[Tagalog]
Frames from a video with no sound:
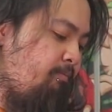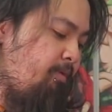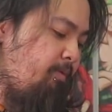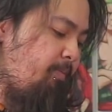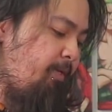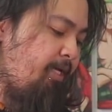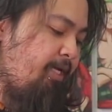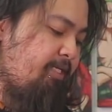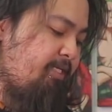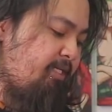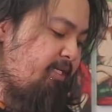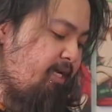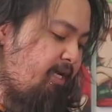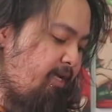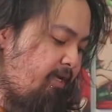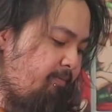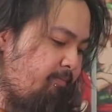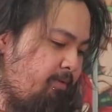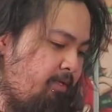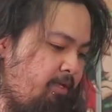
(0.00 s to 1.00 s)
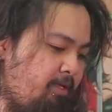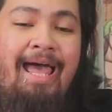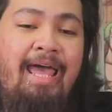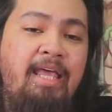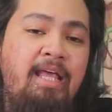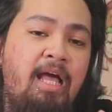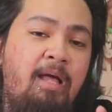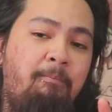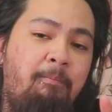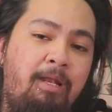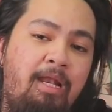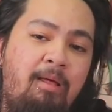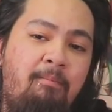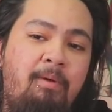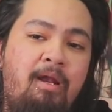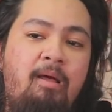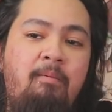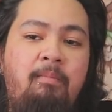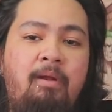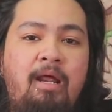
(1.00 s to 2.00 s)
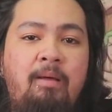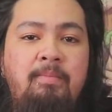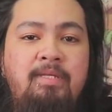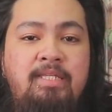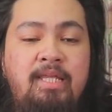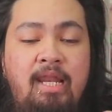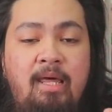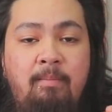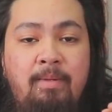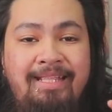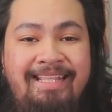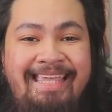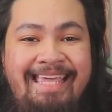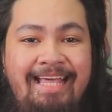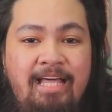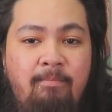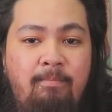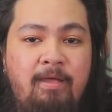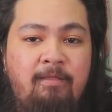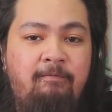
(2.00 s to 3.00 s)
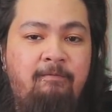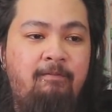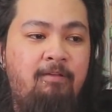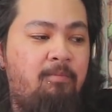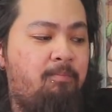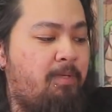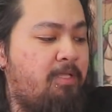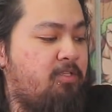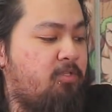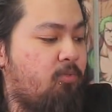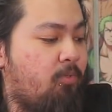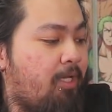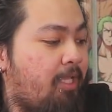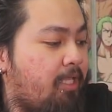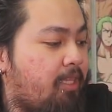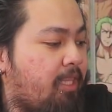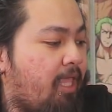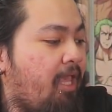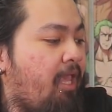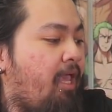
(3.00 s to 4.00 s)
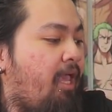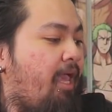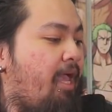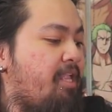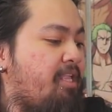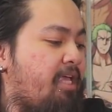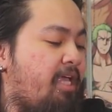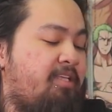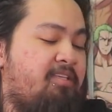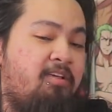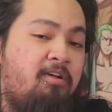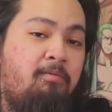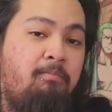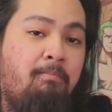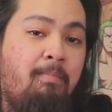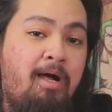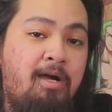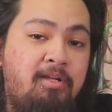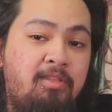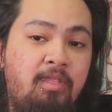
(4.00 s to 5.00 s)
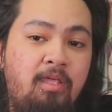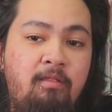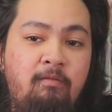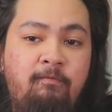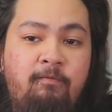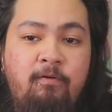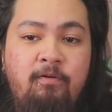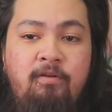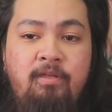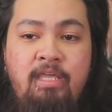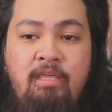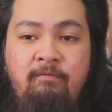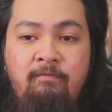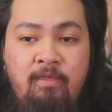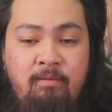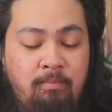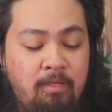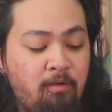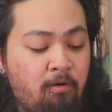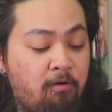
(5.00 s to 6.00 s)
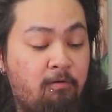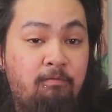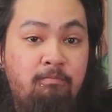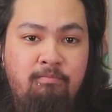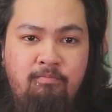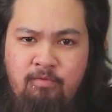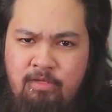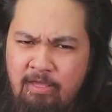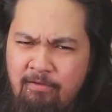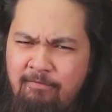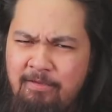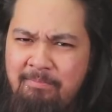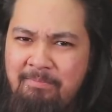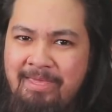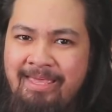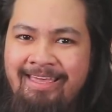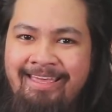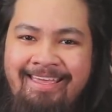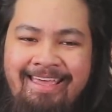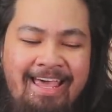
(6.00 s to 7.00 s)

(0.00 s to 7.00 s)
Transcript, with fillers: Mabigat siya. Ay nga pala, maraming maraming salamat Gigabyte Philippines ulit and kay Sir Martin for giving me or giving me